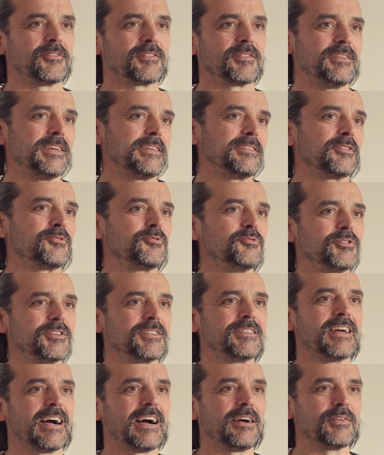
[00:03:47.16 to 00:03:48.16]
Und es liegt
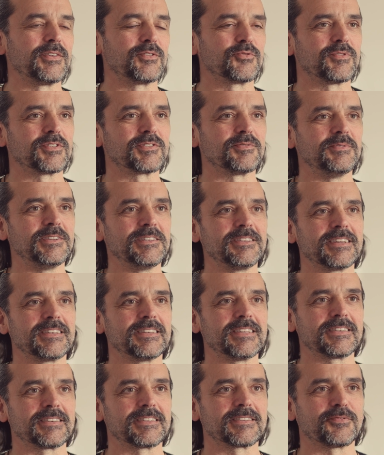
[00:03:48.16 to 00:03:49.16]
natürlich nah, wenn sowas im
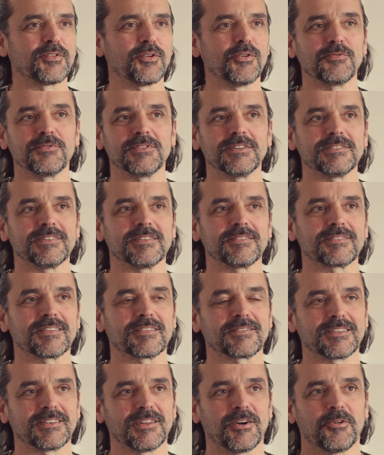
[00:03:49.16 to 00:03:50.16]
Internet veröffentlicht
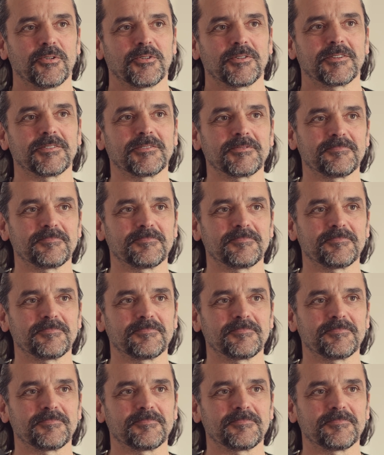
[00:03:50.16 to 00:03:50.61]
ist, dass dann auch